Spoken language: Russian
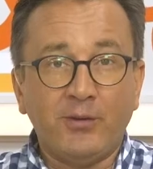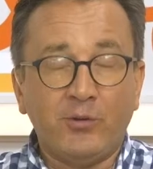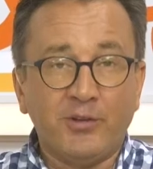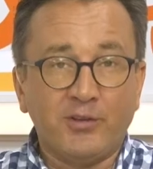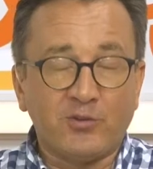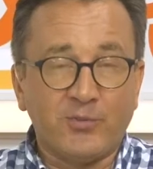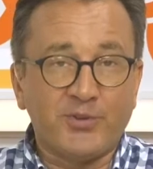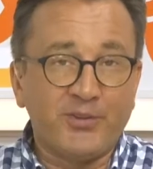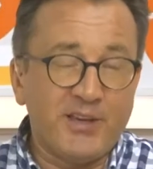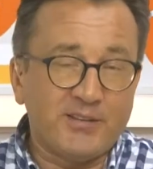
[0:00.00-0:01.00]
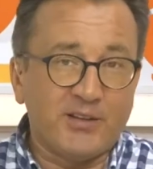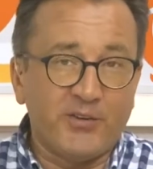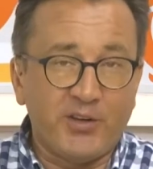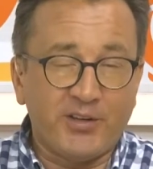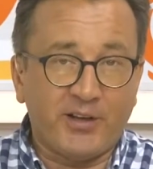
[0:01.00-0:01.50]
Ну и, собственно, если
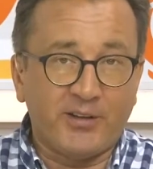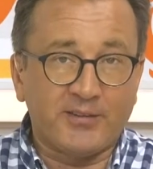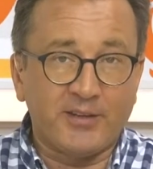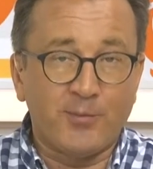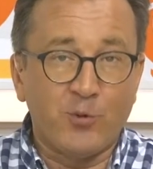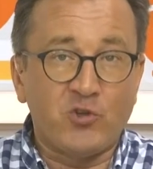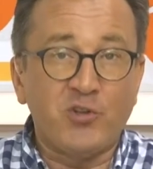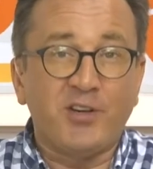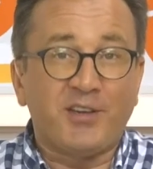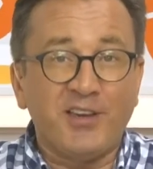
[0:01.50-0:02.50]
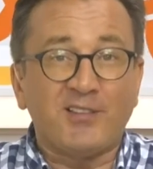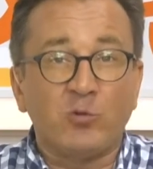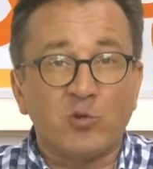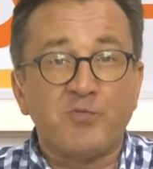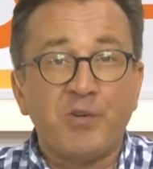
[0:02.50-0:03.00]
говорить о холостых мужчинах,
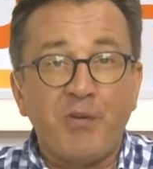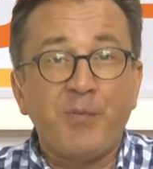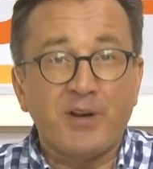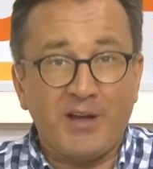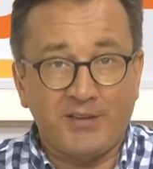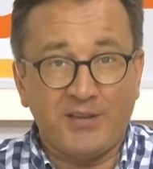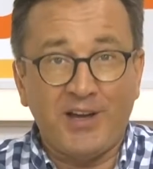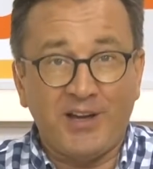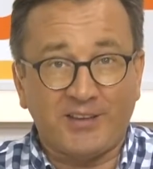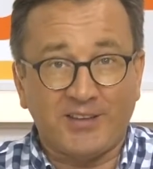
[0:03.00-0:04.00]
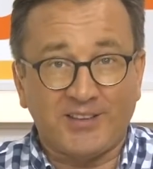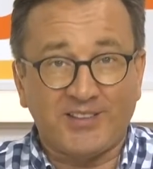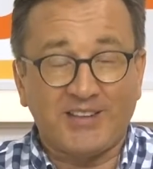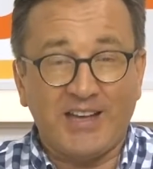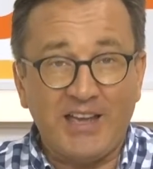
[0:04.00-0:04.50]
если уж вы выбираете это
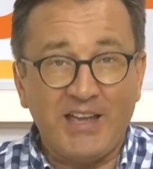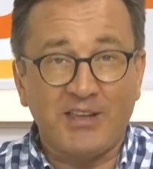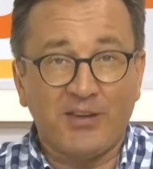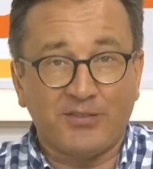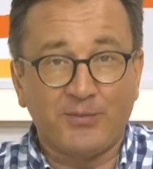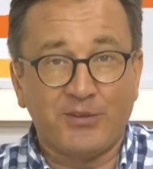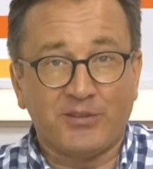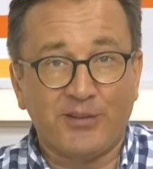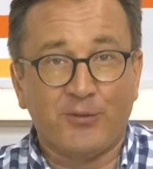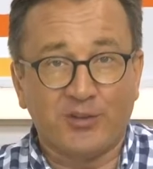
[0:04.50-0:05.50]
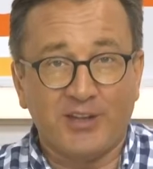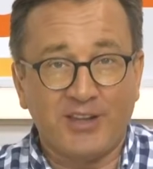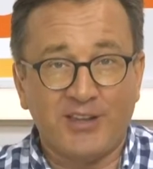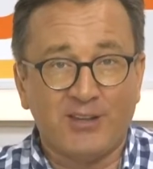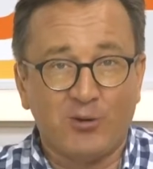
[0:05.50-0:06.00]
состояние, в смысле вот
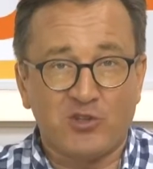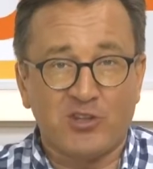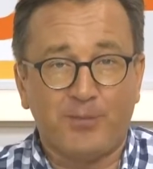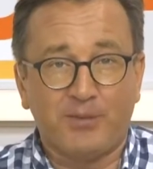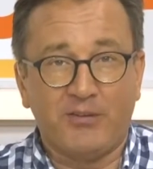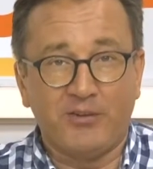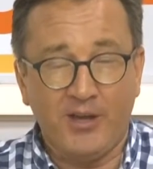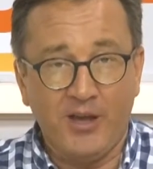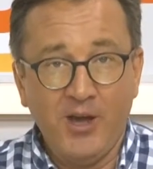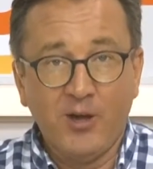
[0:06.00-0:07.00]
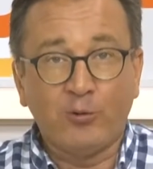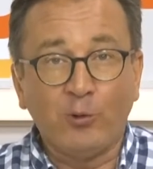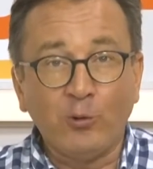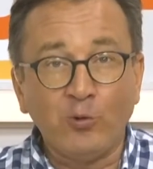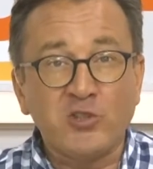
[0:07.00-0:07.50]
это одиночное плавание,
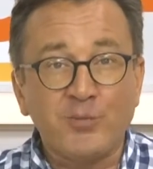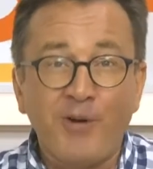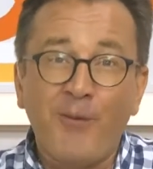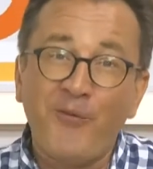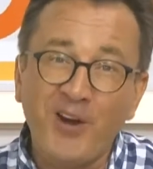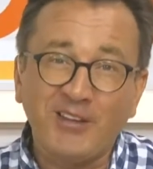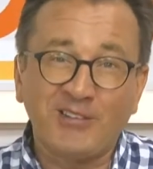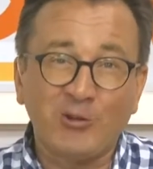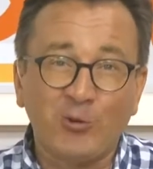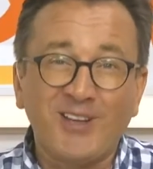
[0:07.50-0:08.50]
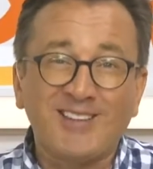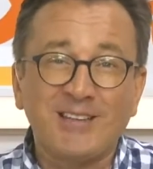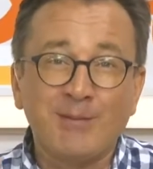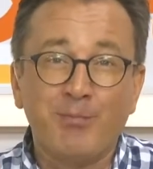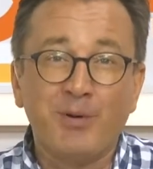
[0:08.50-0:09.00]
то лучше бы вам в этой
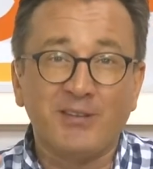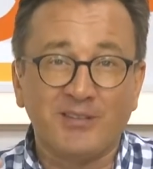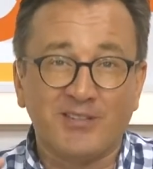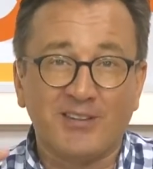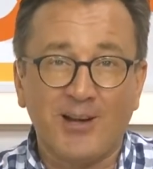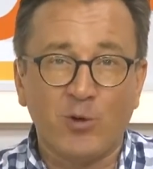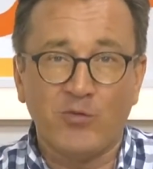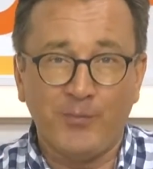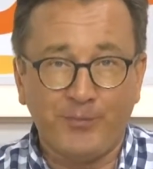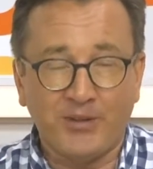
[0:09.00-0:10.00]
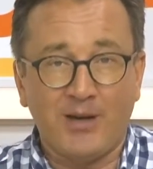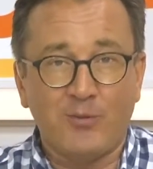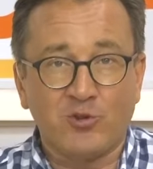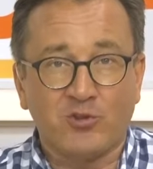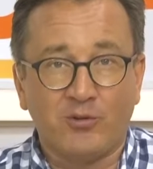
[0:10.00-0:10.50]
ситуации быть здоровым.
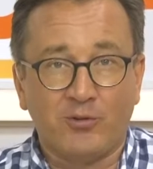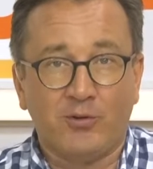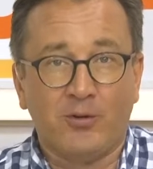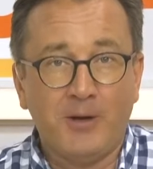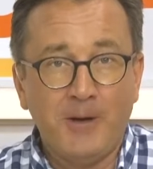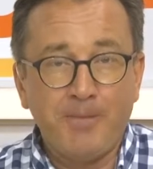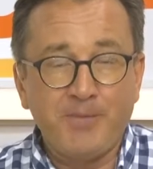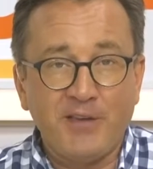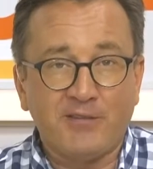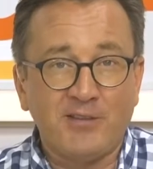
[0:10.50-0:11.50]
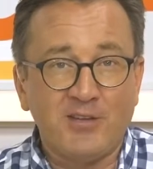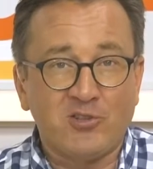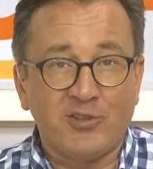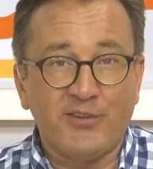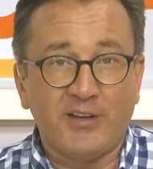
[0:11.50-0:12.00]
Потому что, ну, если нет
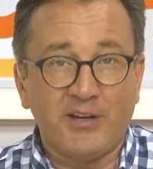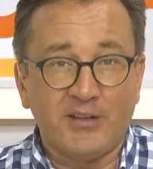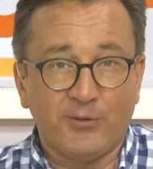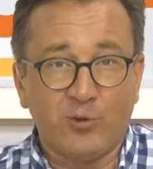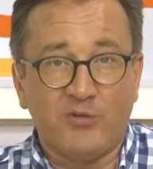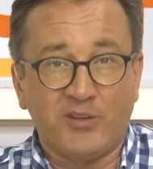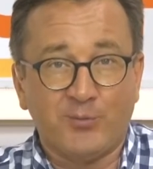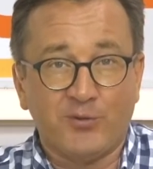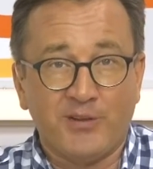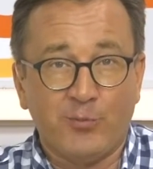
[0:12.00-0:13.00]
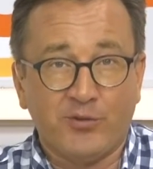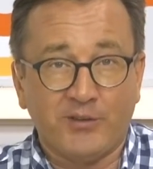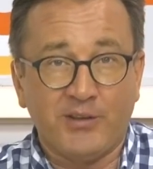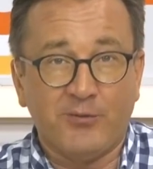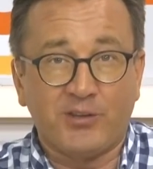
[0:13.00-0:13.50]
человека рядом, кто у вас будет
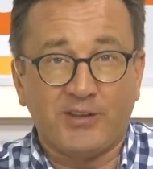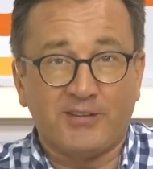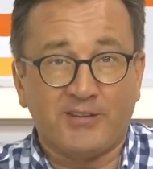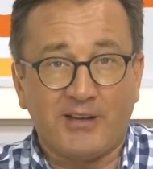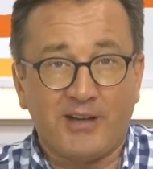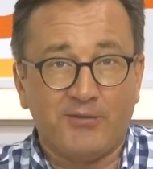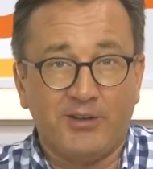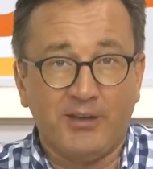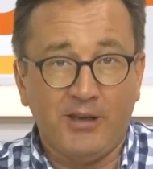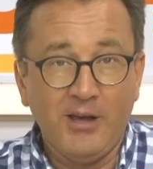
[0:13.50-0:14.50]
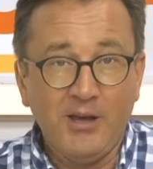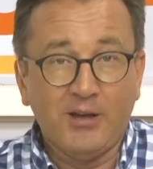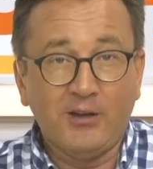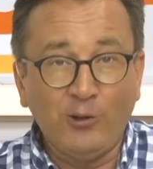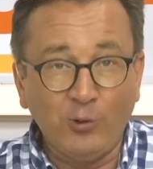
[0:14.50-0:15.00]
заботиться? Где вот этот стакан воды?
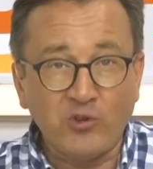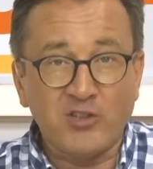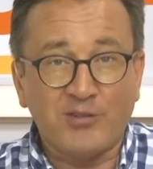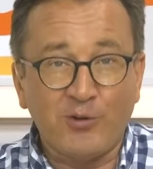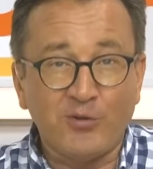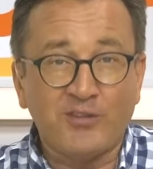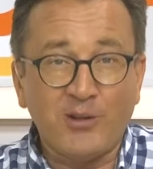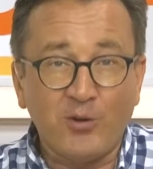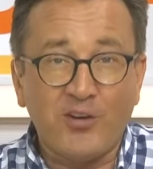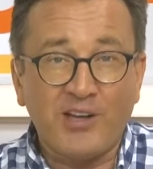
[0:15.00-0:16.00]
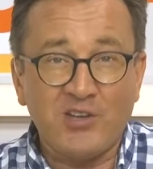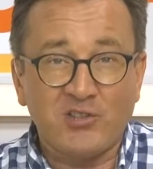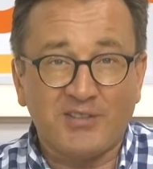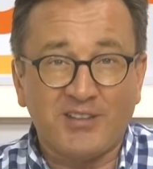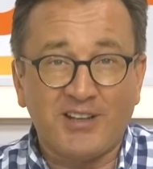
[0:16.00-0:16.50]
А лучше свое здоровье,
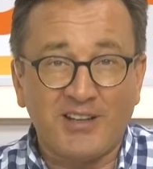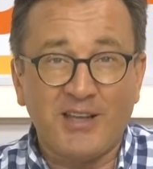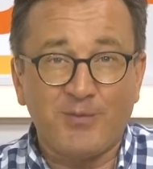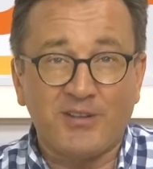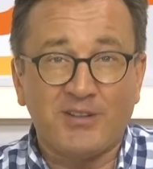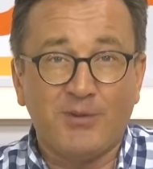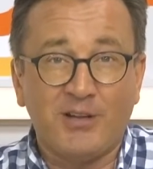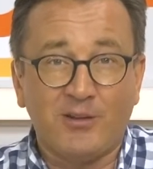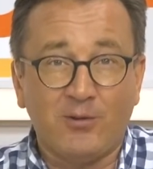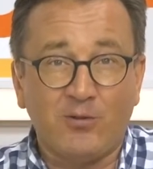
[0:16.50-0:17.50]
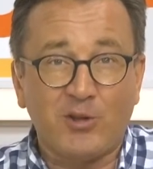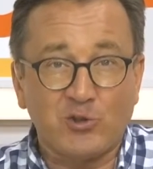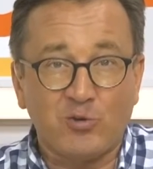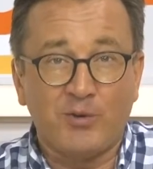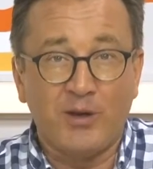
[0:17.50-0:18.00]
конечно, сохранять максимально долго,
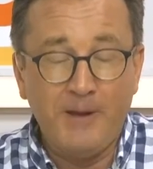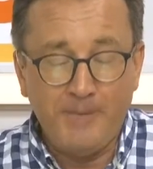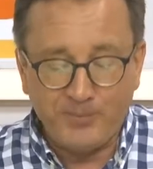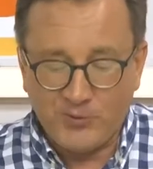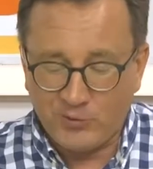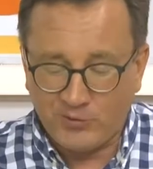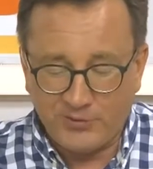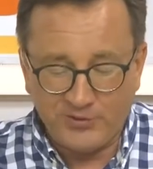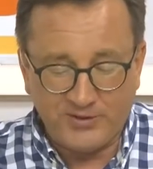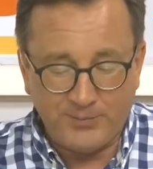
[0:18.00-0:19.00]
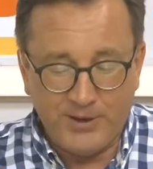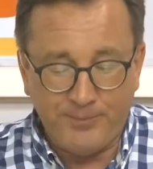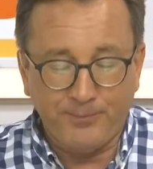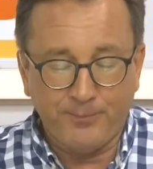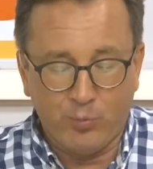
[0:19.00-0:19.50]
чтобы чувствовать
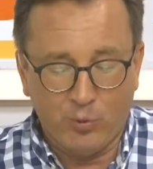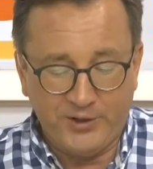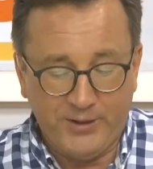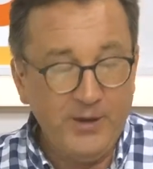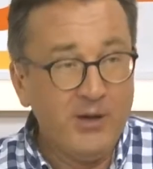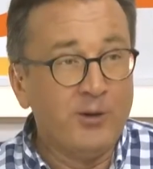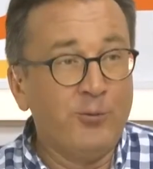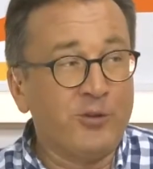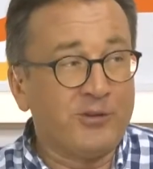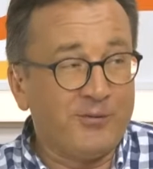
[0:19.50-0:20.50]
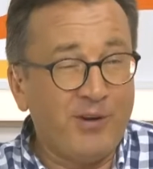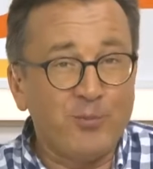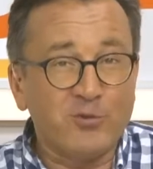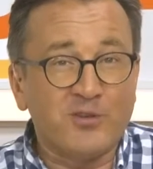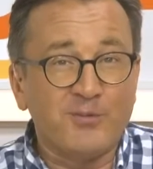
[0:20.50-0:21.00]
себя бодро. Вот,
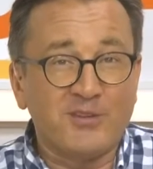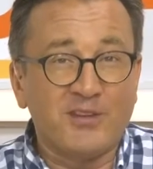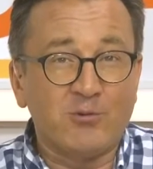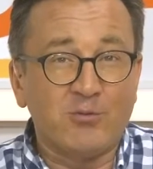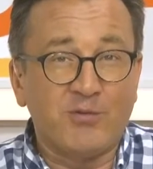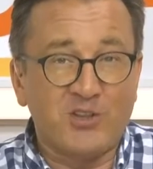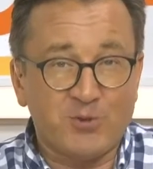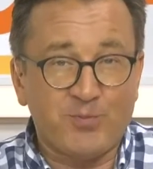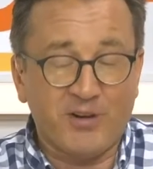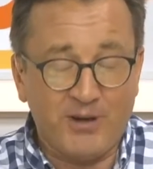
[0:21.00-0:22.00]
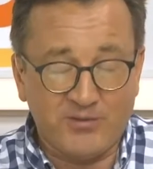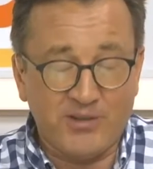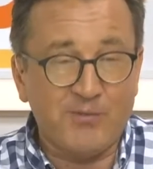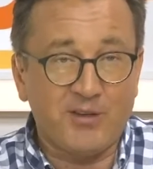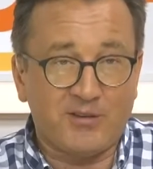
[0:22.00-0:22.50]
вопросами здоровья в нашей программе
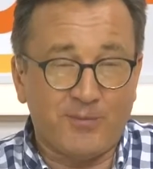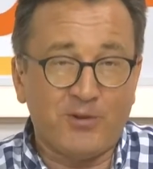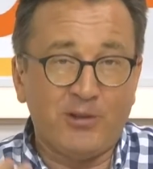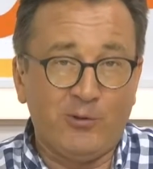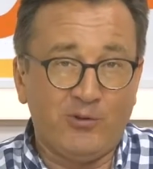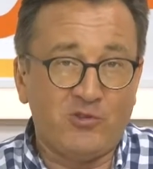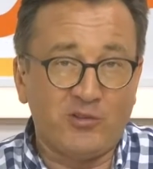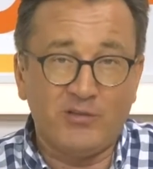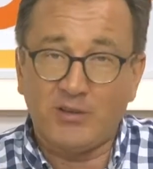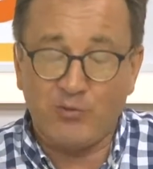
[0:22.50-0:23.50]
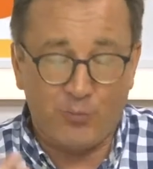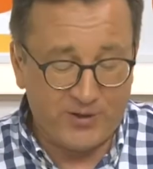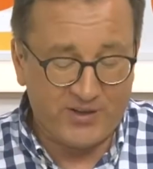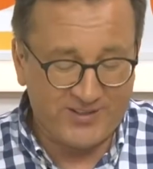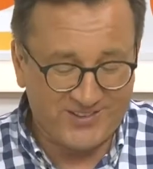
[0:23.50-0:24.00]
занимается определенный человек, вы его
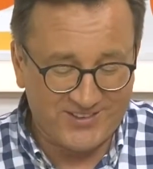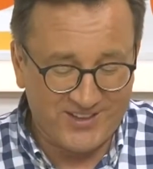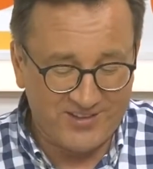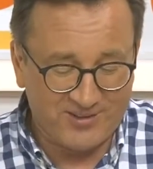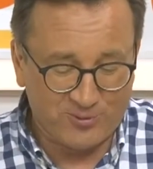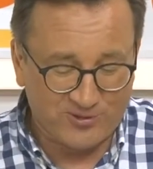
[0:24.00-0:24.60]
прекрасно знаете,